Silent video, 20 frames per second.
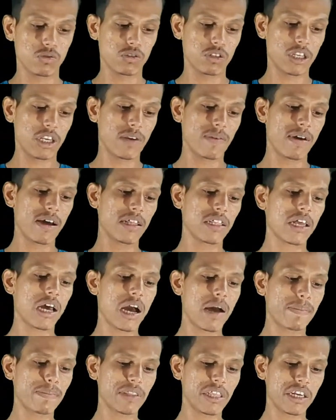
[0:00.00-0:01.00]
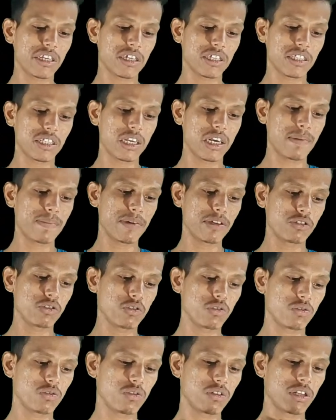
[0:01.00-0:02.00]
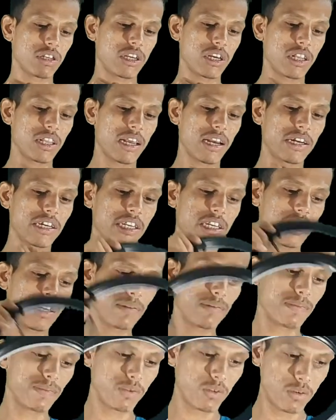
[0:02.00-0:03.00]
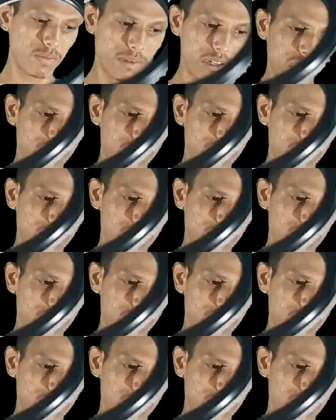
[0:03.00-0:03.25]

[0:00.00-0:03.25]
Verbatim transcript: उसके बाद आप देख सकते हैं हमें जो रिंग लाइट है वो